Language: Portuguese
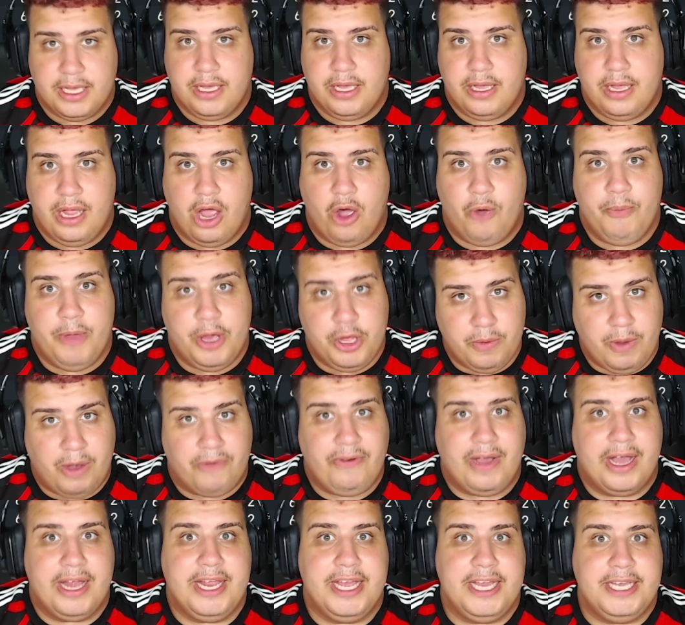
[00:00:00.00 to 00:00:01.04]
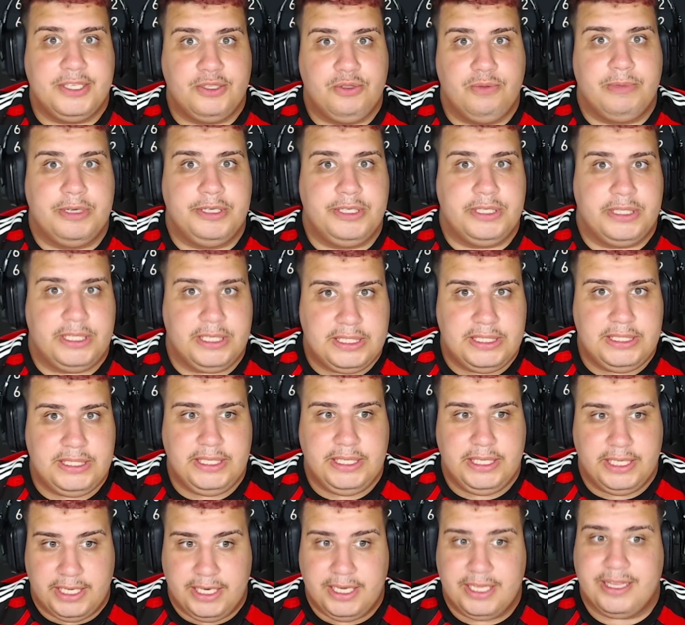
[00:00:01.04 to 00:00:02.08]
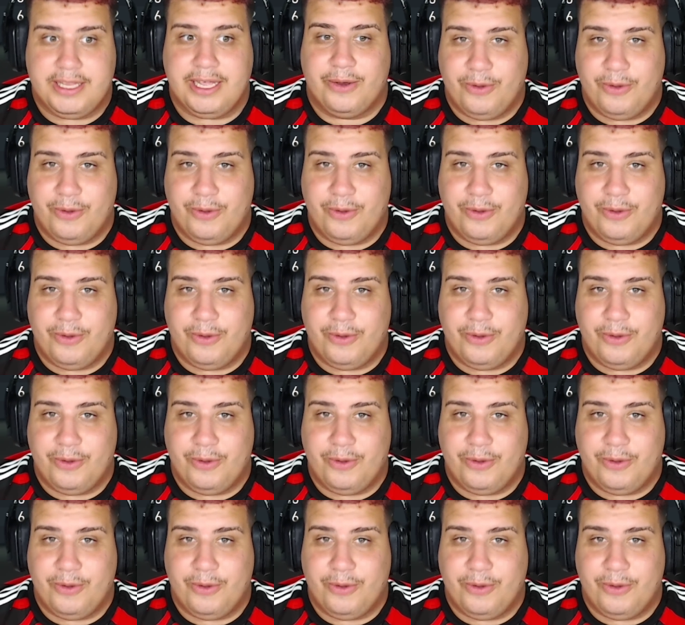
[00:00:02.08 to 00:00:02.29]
É o mesmo Alvarez do Manchester City, ele tá no